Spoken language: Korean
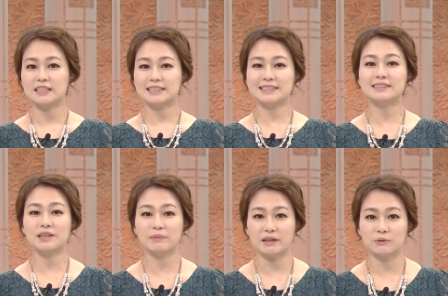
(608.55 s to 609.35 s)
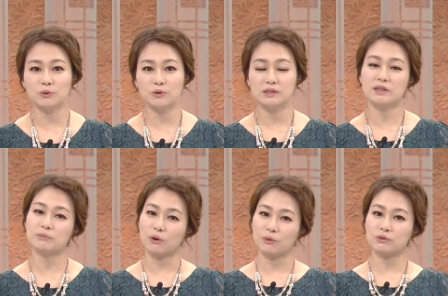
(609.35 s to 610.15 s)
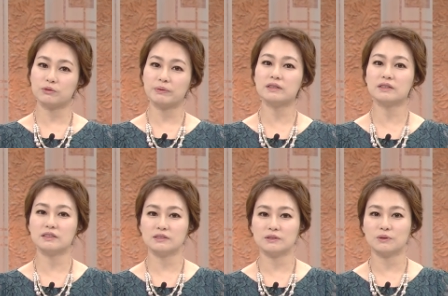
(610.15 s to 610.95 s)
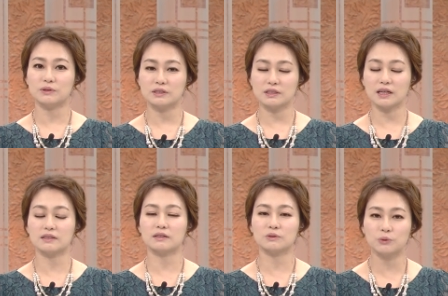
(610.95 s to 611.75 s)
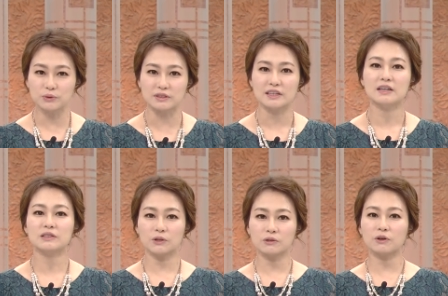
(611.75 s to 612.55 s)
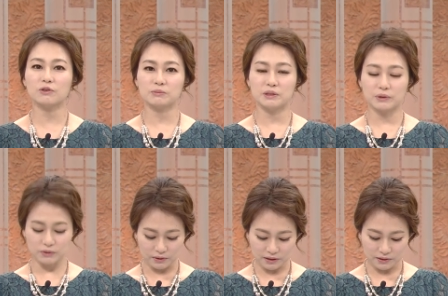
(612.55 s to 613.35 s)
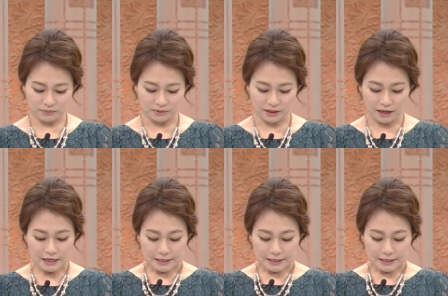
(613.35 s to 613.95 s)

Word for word: 지체 말고 일단 병원으로 빨리 가시는 것이 가장 좋은 첫걸음이 될 것 같습니다.